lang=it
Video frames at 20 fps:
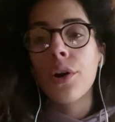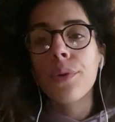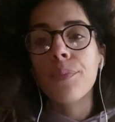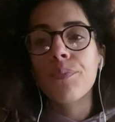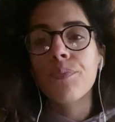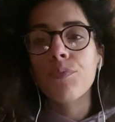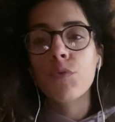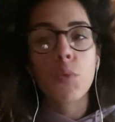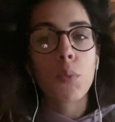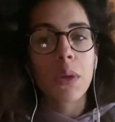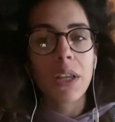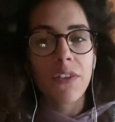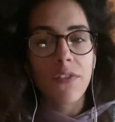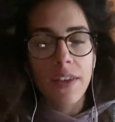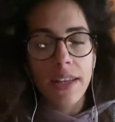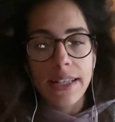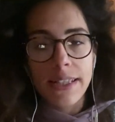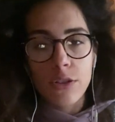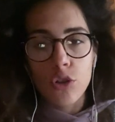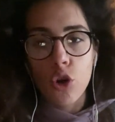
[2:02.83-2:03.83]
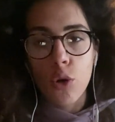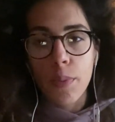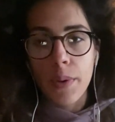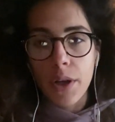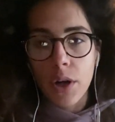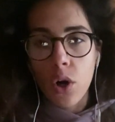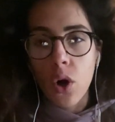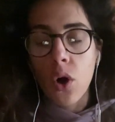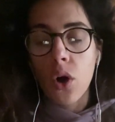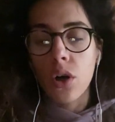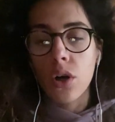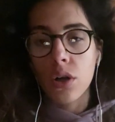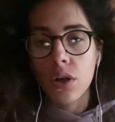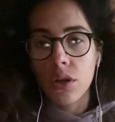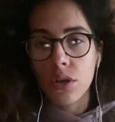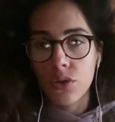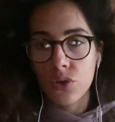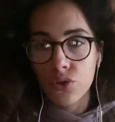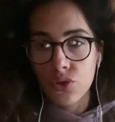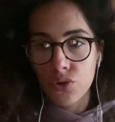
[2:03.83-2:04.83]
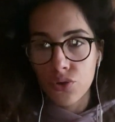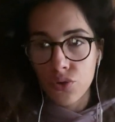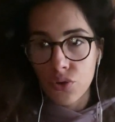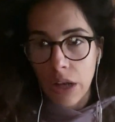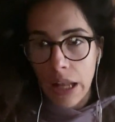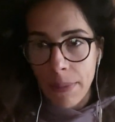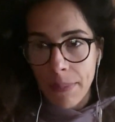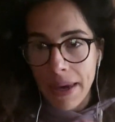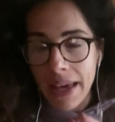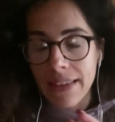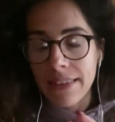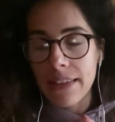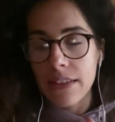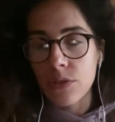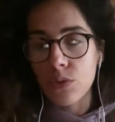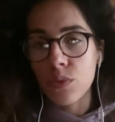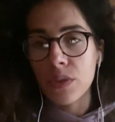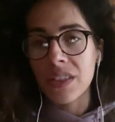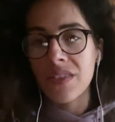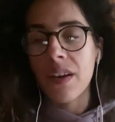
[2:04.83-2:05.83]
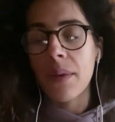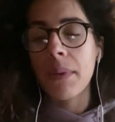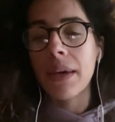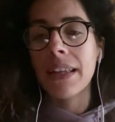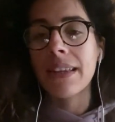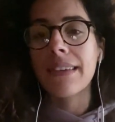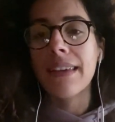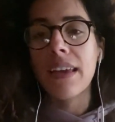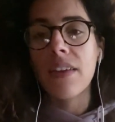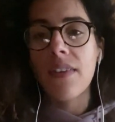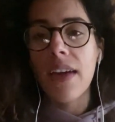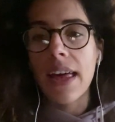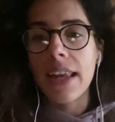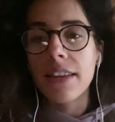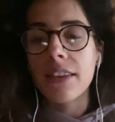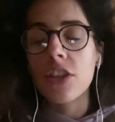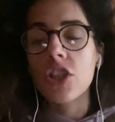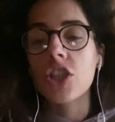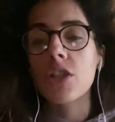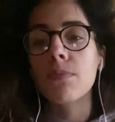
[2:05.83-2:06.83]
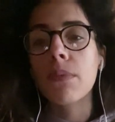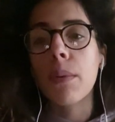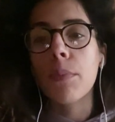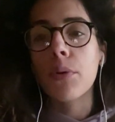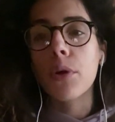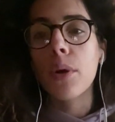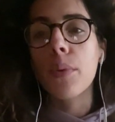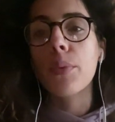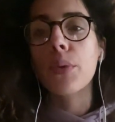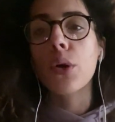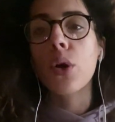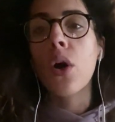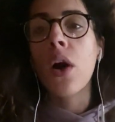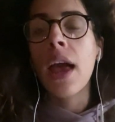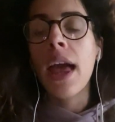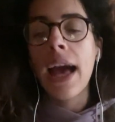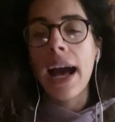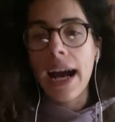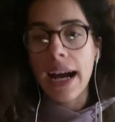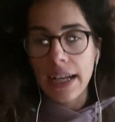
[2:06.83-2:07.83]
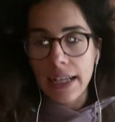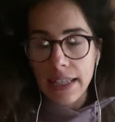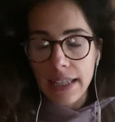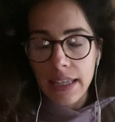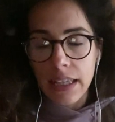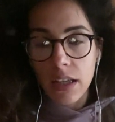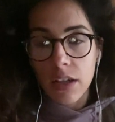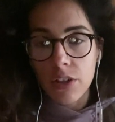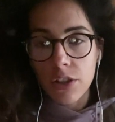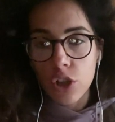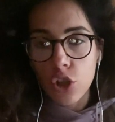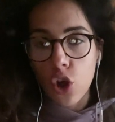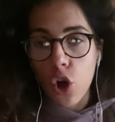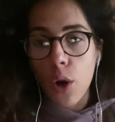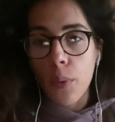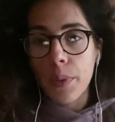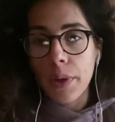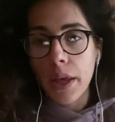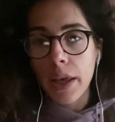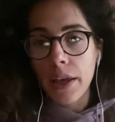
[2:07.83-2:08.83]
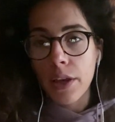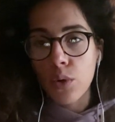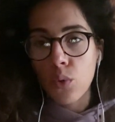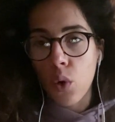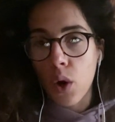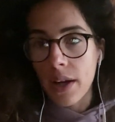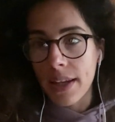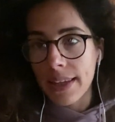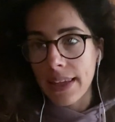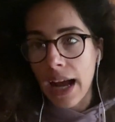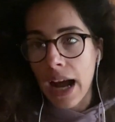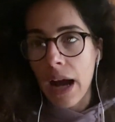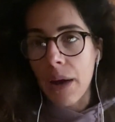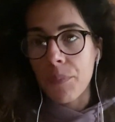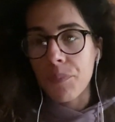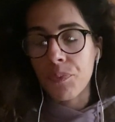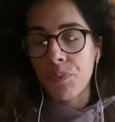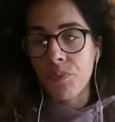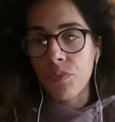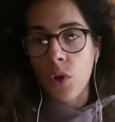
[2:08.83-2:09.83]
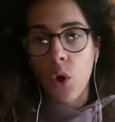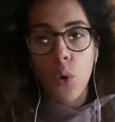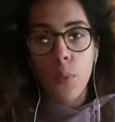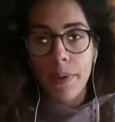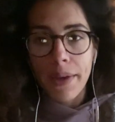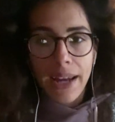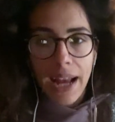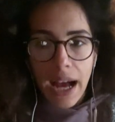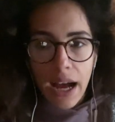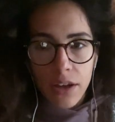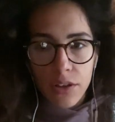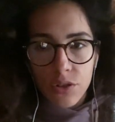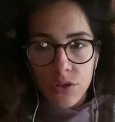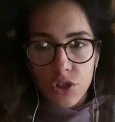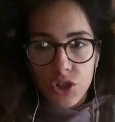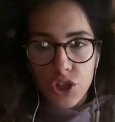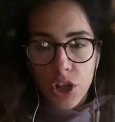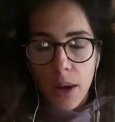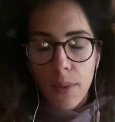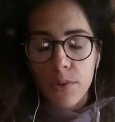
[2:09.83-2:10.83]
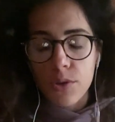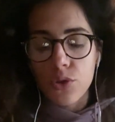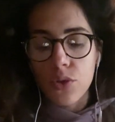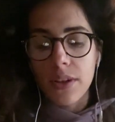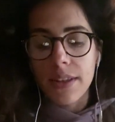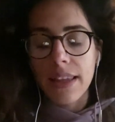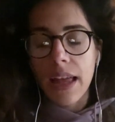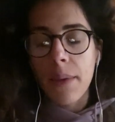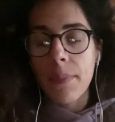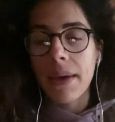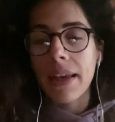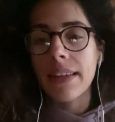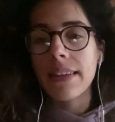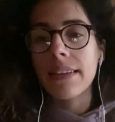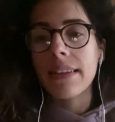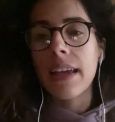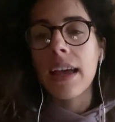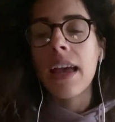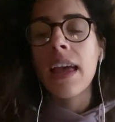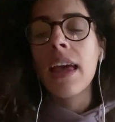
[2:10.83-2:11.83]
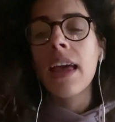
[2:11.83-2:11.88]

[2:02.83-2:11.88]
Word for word: mm, non mi riferisco però eh, solamente, esclusivamente ai vertici, ma proprio a chi ricopre i ruoli da mm, operaio, diciamo solitamente,